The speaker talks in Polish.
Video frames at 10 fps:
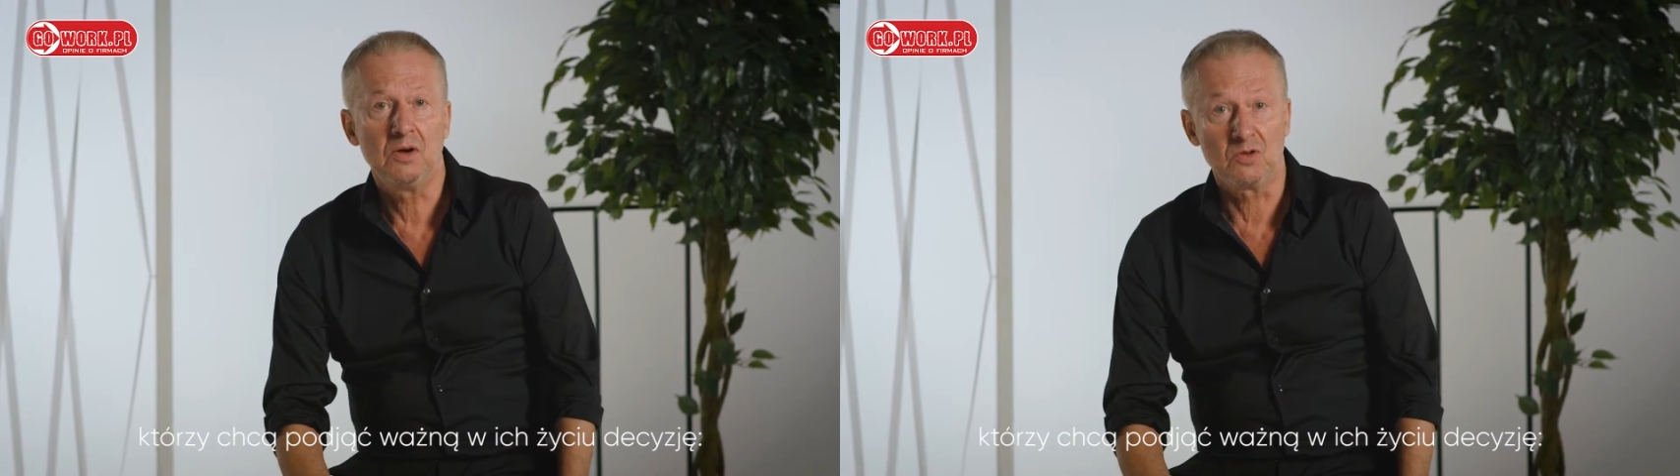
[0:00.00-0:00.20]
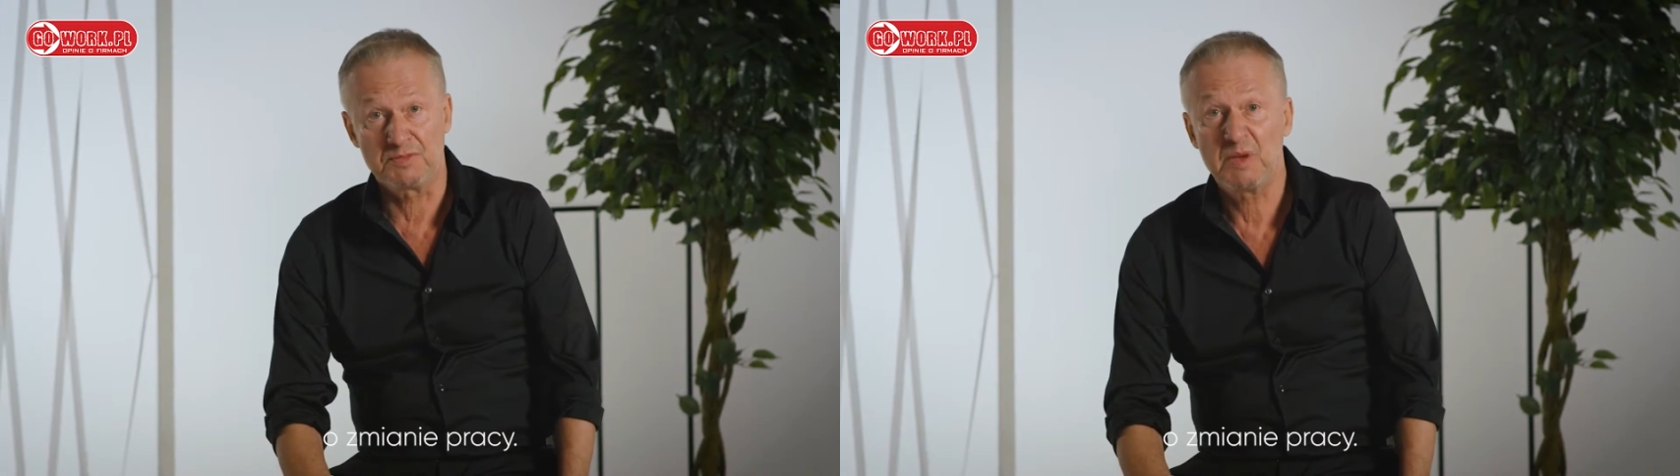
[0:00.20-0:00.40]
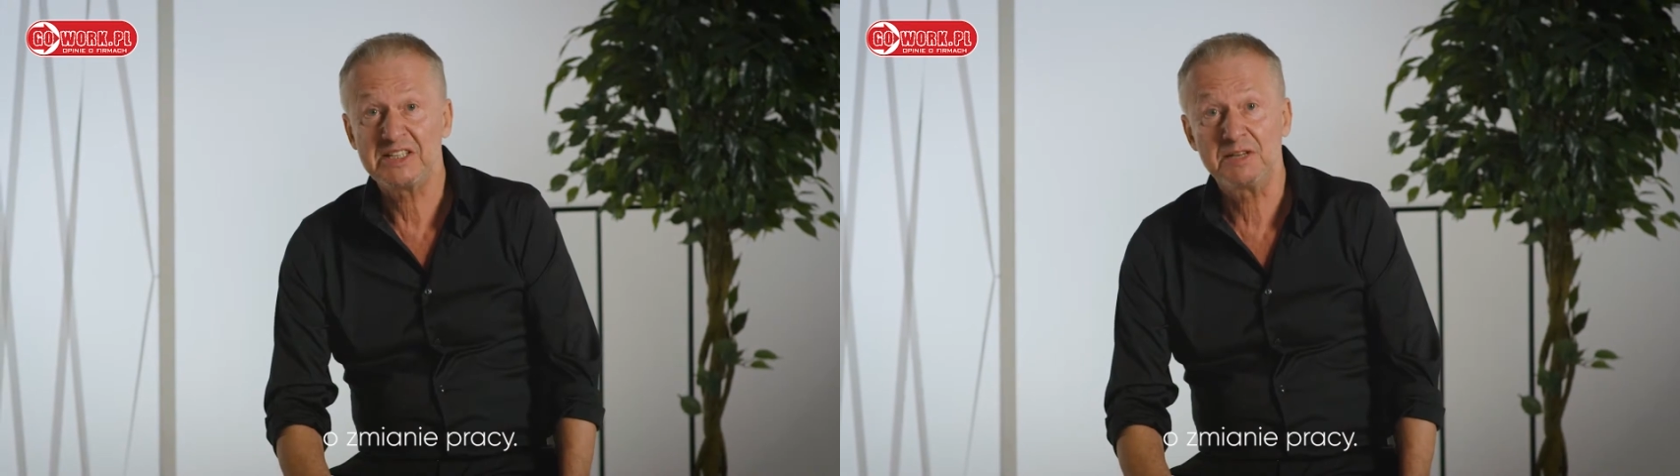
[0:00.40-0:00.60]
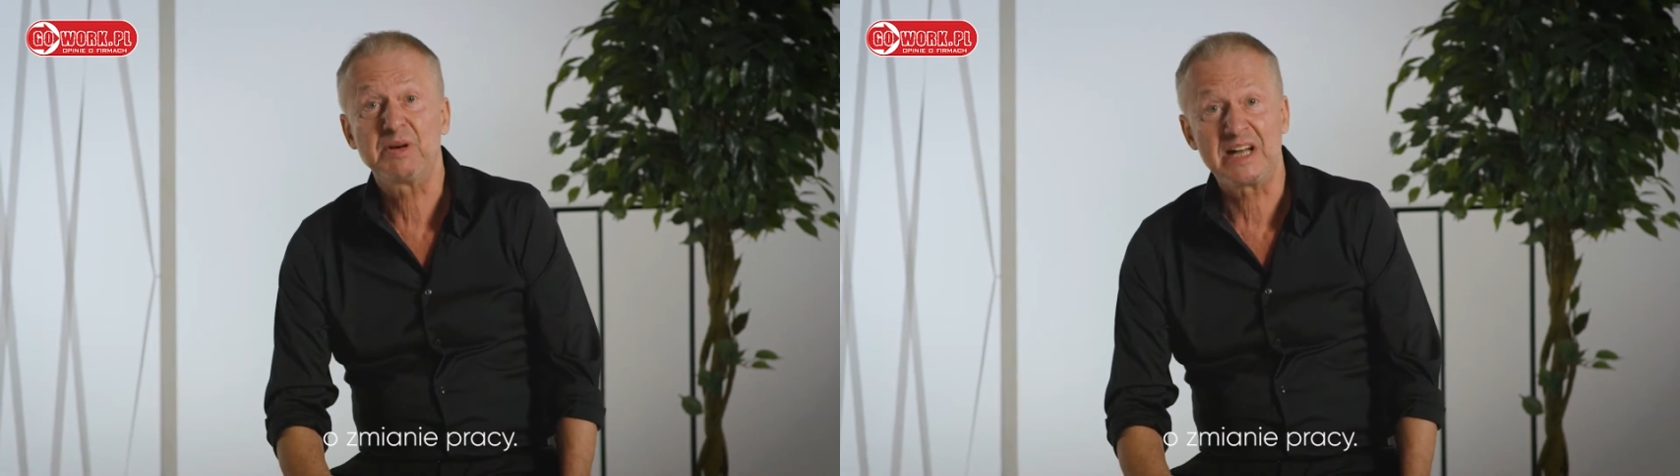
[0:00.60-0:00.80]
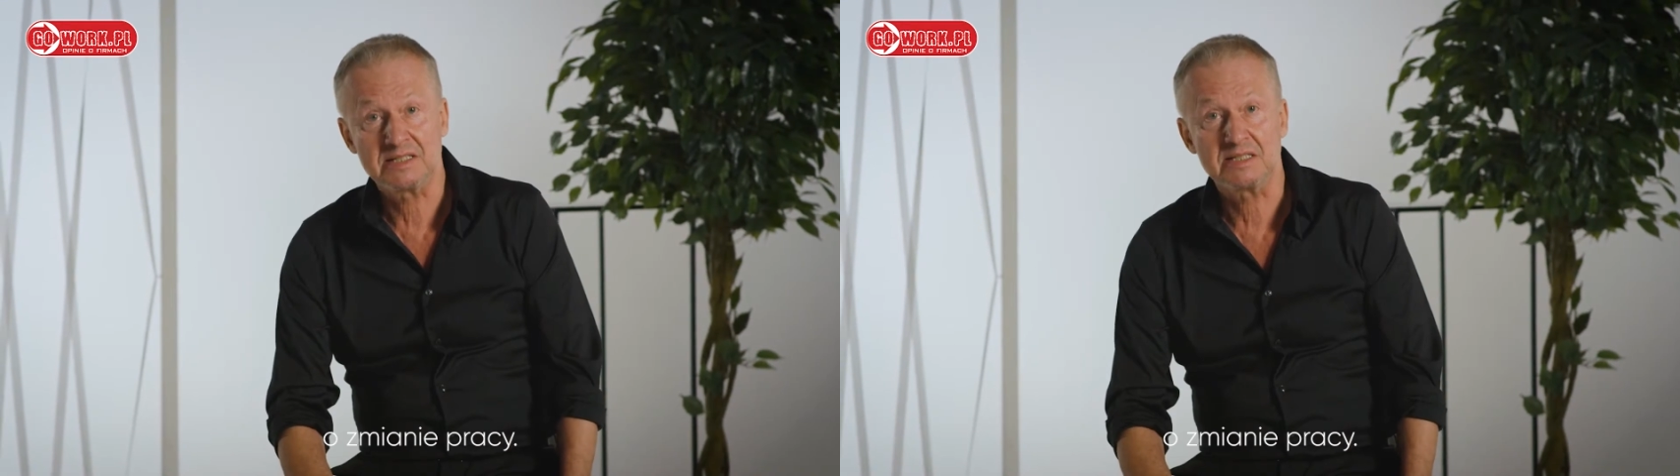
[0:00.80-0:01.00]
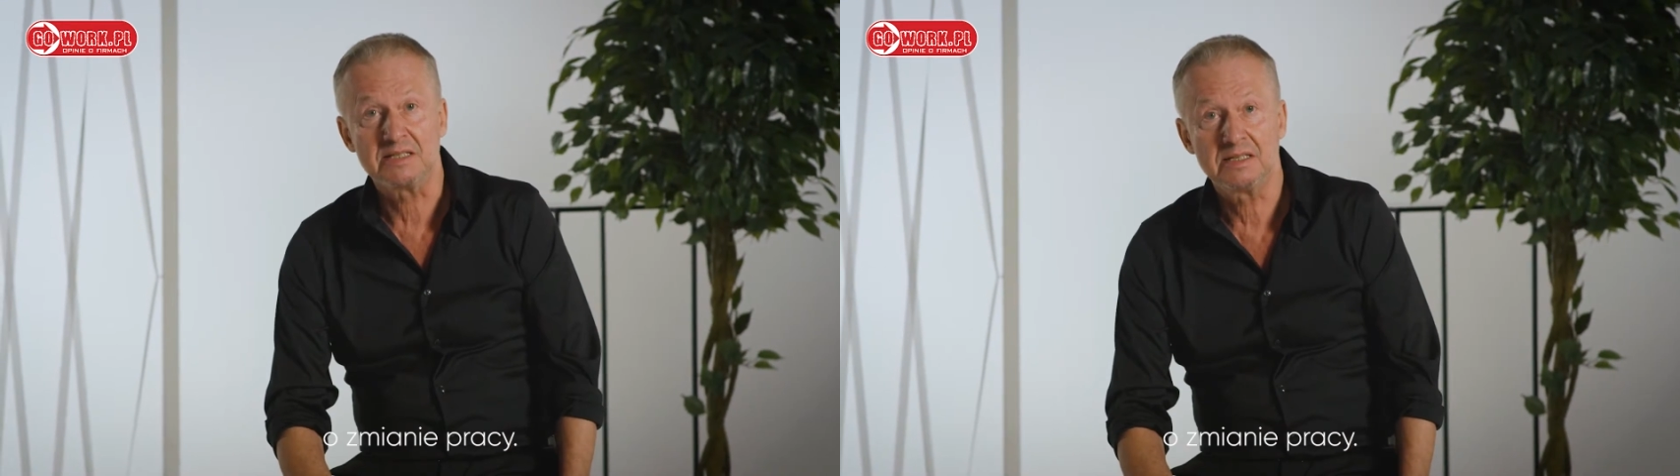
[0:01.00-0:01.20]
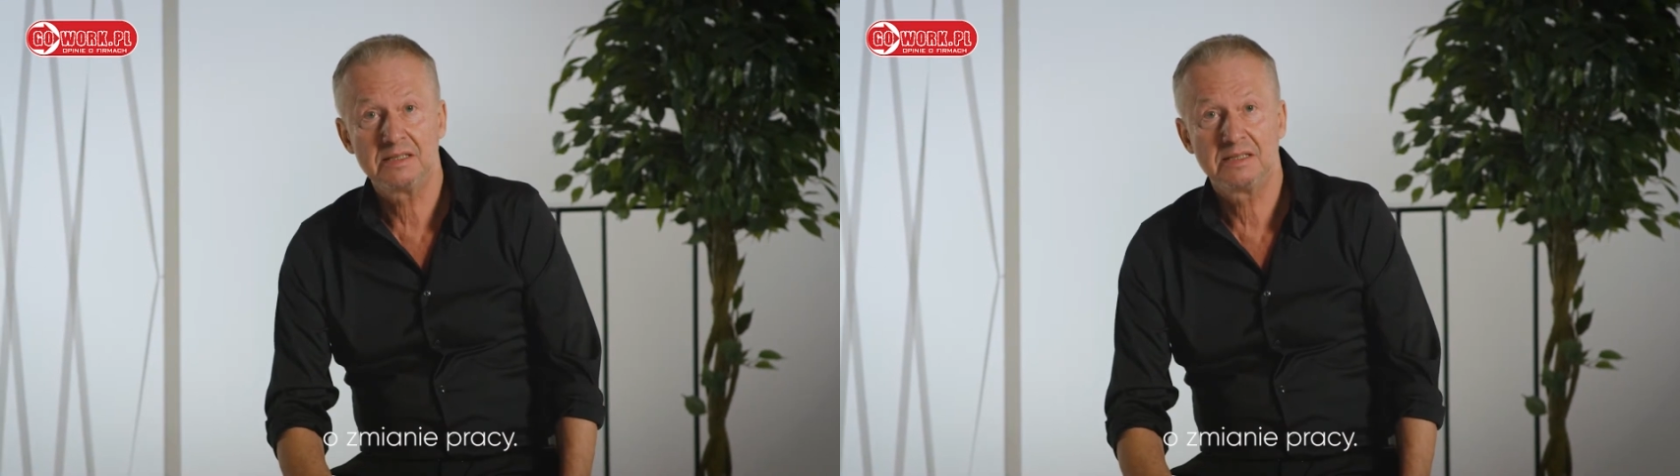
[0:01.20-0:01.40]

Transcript: o zmianie pracy.